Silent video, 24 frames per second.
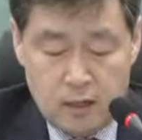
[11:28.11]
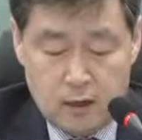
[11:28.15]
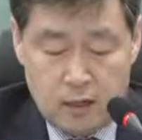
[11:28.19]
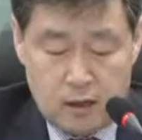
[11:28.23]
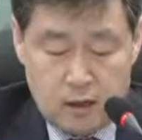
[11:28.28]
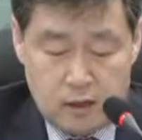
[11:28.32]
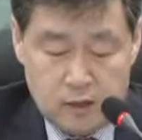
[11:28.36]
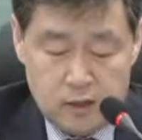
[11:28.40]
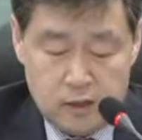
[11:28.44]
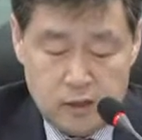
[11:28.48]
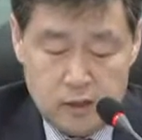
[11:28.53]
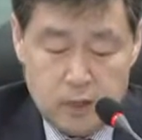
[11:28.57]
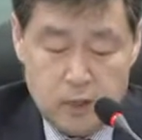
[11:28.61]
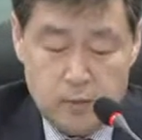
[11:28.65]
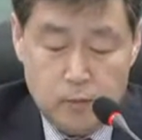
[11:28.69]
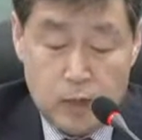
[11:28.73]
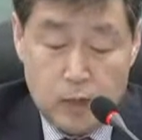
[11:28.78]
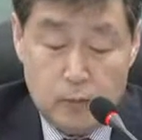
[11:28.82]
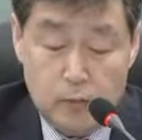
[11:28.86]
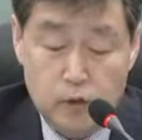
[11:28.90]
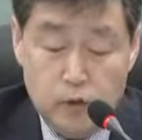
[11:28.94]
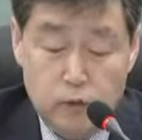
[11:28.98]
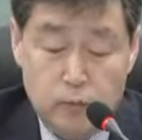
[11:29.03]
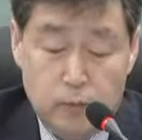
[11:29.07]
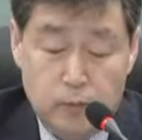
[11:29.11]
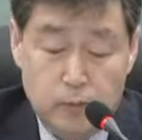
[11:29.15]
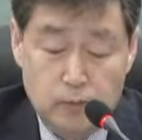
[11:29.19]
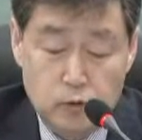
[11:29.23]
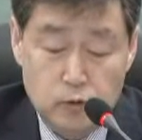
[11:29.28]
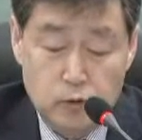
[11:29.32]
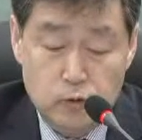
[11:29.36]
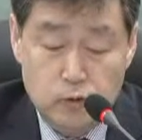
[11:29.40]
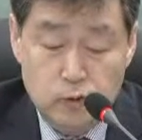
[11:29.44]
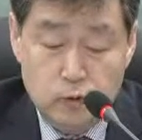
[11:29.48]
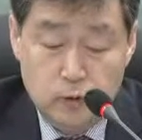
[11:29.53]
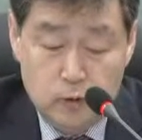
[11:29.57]
어, 저희가 뭐 아무래도
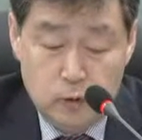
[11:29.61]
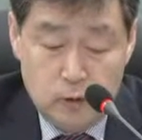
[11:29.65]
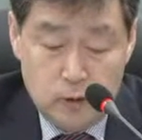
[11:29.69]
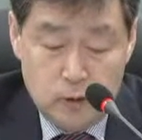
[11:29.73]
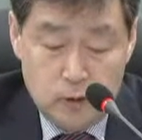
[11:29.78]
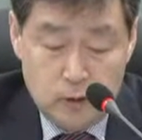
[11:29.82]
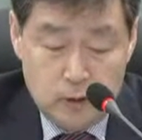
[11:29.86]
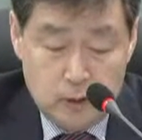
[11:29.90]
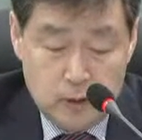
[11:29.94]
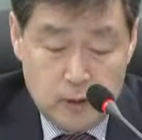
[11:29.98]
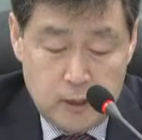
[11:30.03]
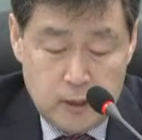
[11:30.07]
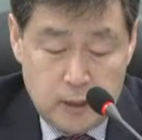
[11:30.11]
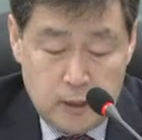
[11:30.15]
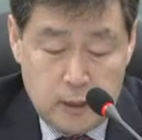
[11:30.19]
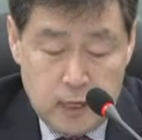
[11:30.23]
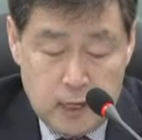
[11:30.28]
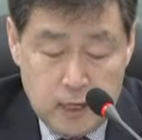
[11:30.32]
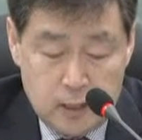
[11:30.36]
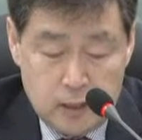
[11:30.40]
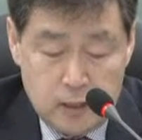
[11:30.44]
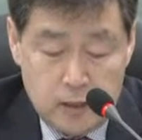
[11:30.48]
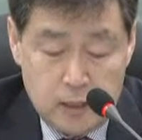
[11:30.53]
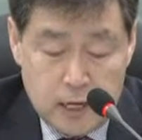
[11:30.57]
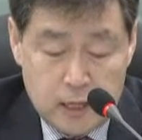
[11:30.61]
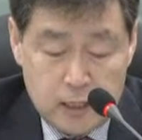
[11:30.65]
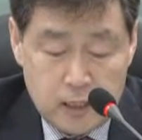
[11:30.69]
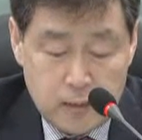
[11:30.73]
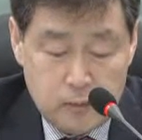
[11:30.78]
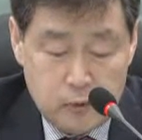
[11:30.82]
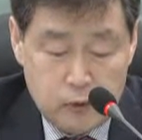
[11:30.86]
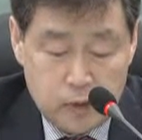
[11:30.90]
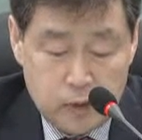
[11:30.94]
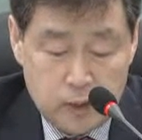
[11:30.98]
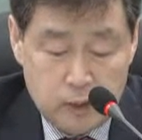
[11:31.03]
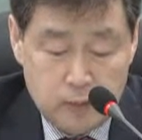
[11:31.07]
법률을 하, 그,
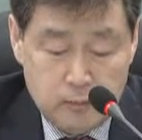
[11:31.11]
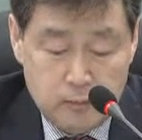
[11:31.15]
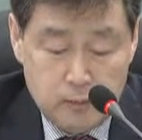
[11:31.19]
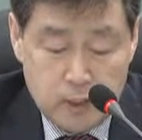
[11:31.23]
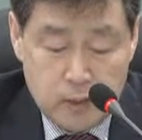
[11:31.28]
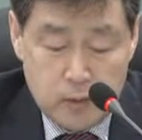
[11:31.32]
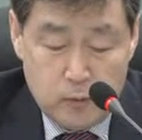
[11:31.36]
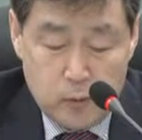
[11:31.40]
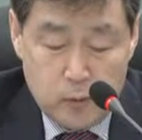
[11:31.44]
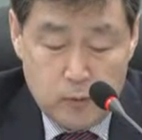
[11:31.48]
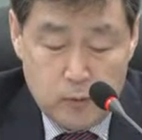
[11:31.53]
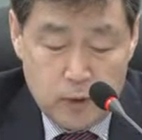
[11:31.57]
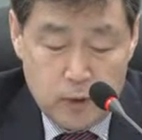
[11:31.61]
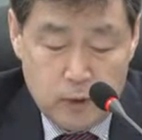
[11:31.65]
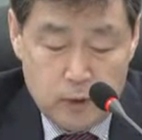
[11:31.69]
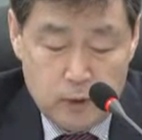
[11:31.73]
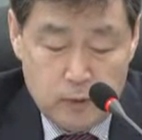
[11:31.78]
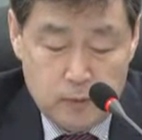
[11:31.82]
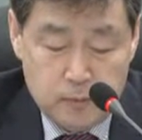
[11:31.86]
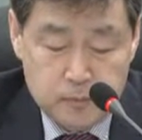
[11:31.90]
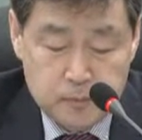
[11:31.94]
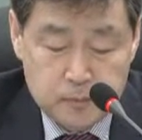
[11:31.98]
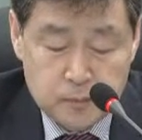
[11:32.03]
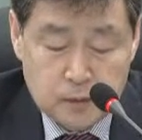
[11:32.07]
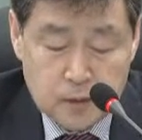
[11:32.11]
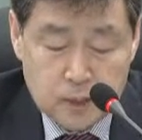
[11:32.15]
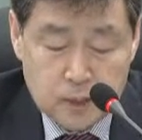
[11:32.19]
다 보니까 내보면은